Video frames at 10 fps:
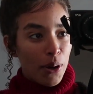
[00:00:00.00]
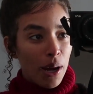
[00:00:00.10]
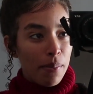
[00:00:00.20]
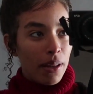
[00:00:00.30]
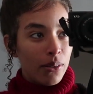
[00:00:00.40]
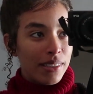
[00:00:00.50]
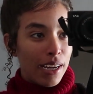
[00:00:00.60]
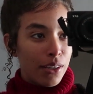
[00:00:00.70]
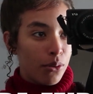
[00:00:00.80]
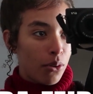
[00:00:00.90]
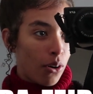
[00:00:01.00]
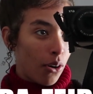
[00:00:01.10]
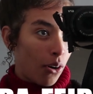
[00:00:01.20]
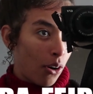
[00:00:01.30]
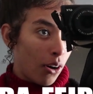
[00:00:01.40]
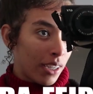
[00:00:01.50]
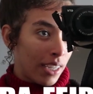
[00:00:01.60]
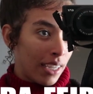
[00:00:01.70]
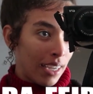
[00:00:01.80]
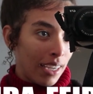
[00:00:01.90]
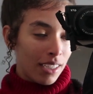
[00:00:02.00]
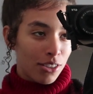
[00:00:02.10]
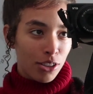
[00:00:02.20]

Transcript: meu cabelo está em um coque,